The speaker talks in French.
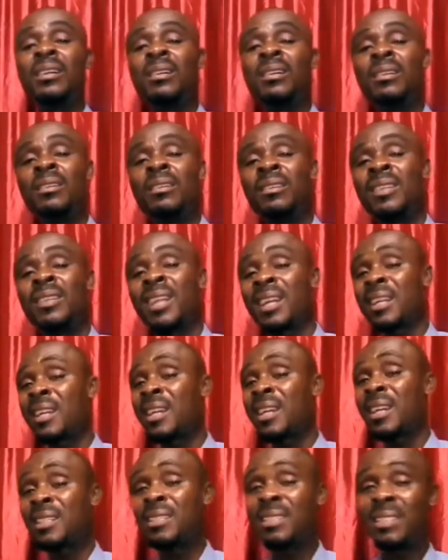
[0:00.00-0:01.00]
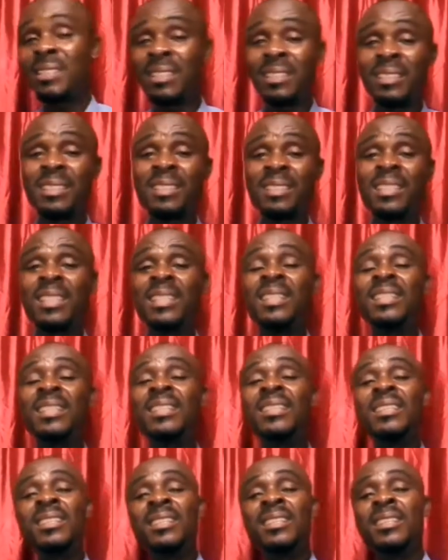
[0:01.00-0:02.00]
euh, la carte
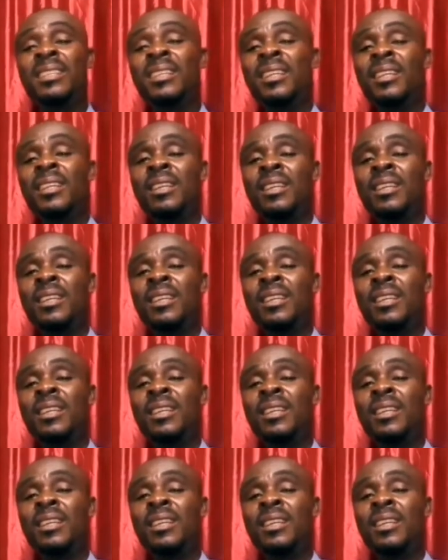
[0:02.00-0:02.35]
d'identité,